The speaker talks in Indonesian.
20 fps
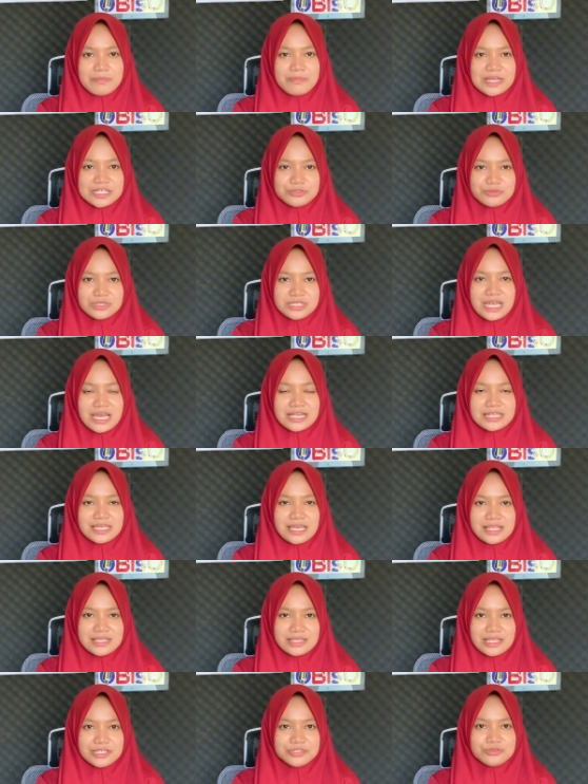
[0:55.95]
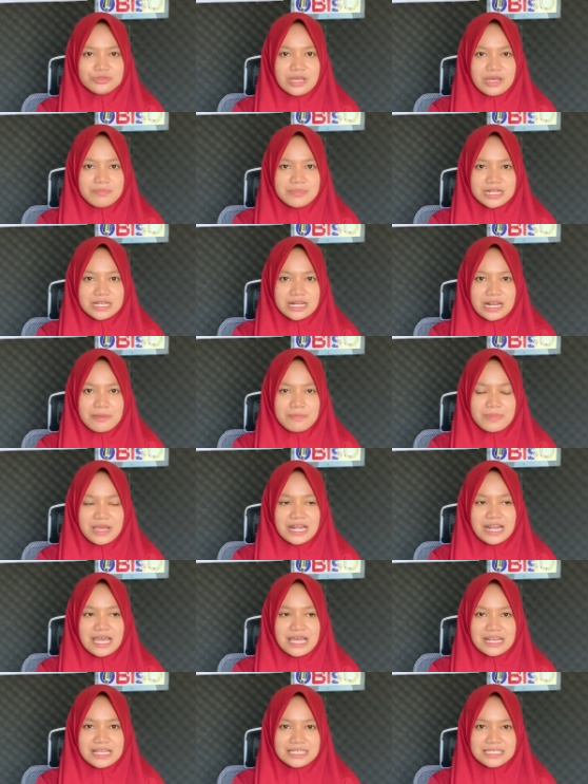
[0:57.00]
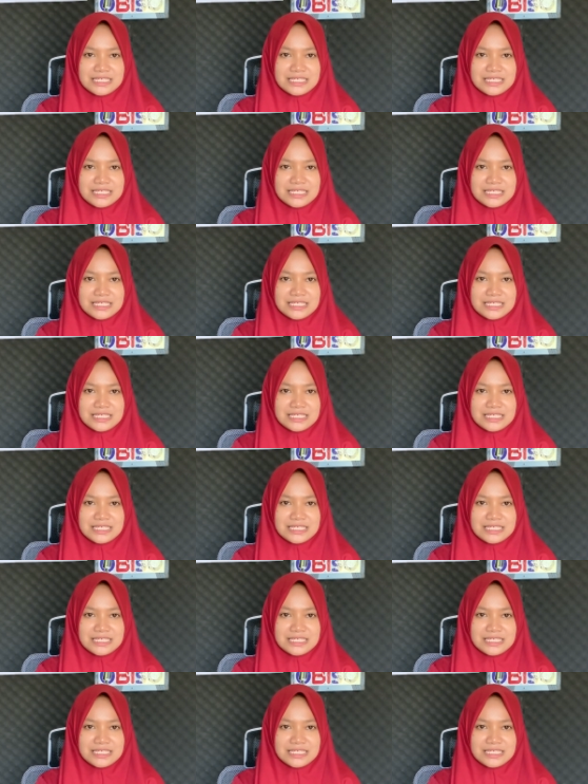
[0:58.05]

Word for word: Pak Sudi Arianta juga menerapkan hal